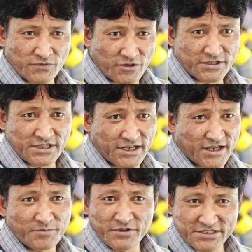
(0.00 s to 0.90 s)
फॉल्ट
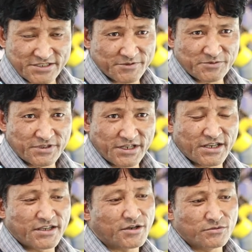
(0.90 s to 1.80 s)
देखा मेरे समझ में नहीं
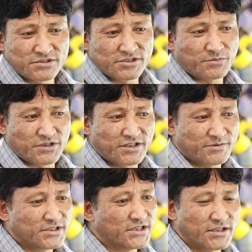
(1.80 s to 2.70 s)
आया उससे पहले
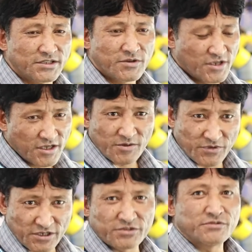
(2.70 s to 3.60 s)
भी कहीं
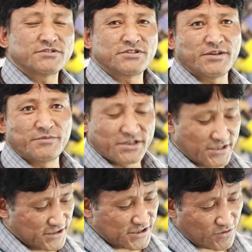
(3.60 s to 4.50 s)
मैकेनिक से
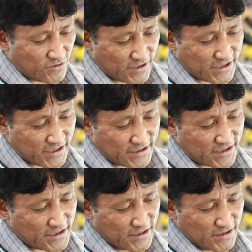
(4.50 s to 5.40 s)
मैकेनिक से होकर आए
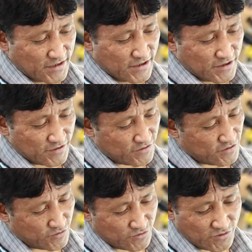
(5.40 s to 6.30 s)
थे हम्म। तो
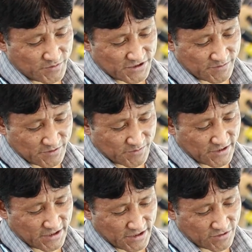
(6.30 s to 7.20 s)
उनको भी समझ में
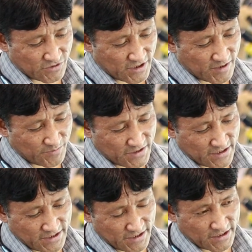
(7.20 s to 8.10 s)
नहीं आया तो यहाँ पर
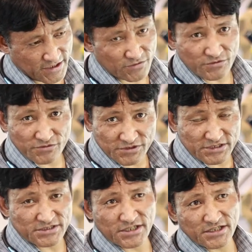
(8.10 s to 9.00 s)
लेके आया तो
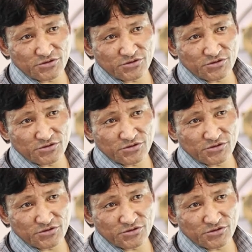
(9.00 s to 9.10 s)
सुरजीत सर